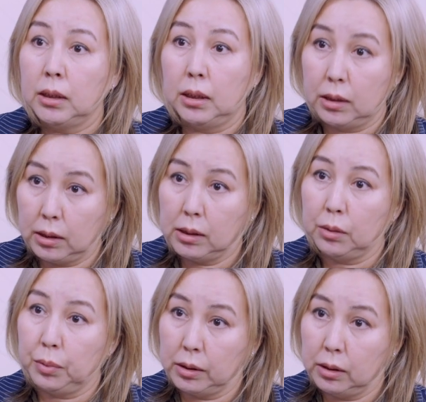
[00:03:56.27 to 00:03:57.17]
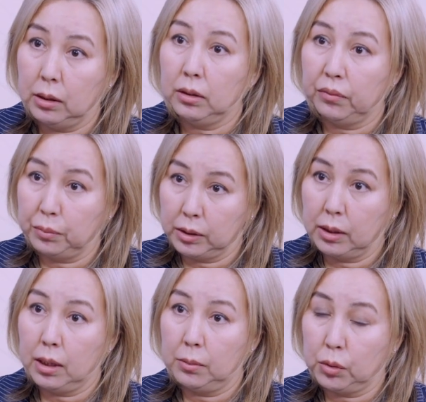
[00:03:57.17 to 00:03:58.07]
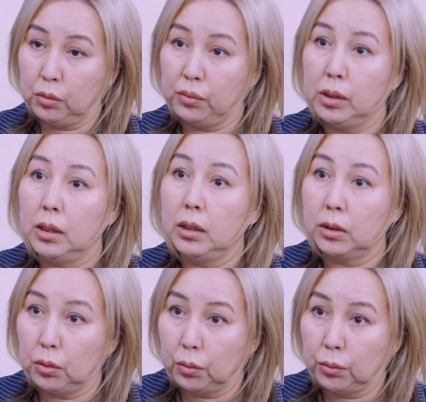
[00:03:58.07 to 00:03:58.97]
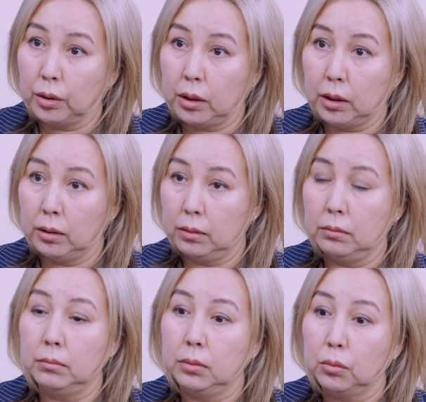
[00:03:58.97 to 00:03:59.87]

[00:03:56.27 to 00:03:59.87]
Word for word: на 30% мы знаем, что все электронные э, а,